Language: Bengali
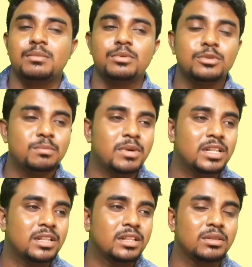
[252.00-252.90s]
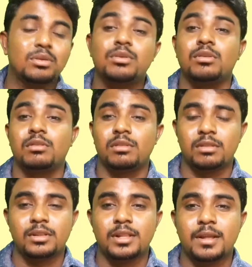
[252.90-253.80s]
ফুটপাথ দখল
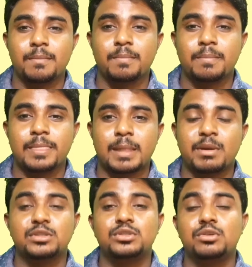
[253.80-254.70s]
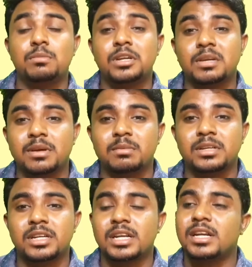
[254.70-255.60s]
মানুষ চলবে কীভাবে
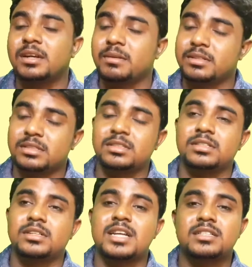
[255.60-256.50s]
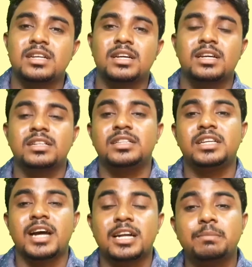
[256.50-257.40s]
রাস্তা দিয়ে
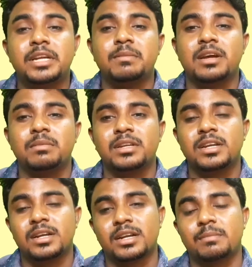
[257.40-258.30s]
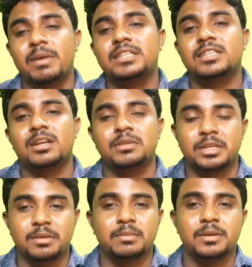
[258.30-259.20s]
হাঁটবে কীভাবে বাইক চালাবে
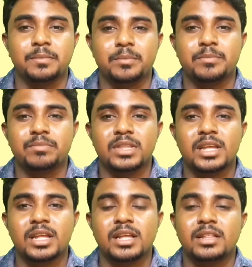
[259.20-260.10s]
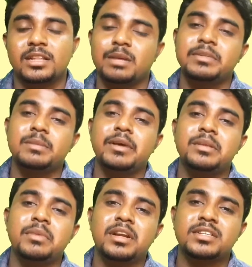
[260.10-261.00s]
কীভাবে দেখবেন যে মেন
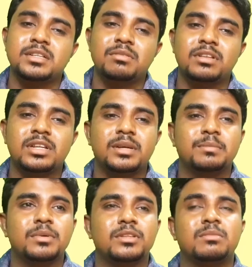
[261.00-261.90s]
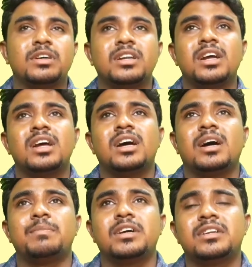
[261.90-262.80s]
মেন রাস্তাগুলোতে তোমার
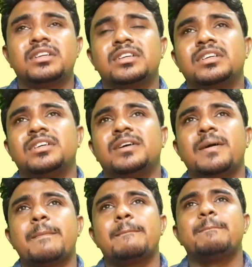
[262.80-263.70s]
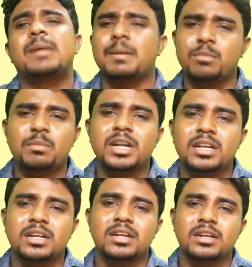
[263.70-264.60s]
আপনার ভ্রাম্যমান
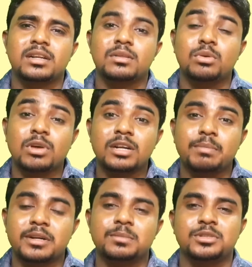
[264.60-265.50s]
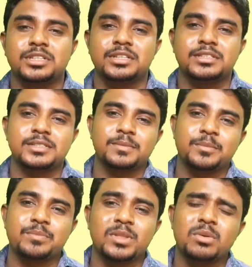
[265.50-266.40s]
দোকানপাট বসে আছে
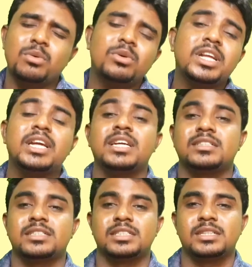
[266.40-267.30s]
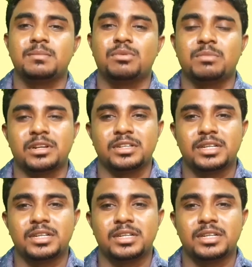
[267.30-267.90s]
অনেক আছে প্রমাণ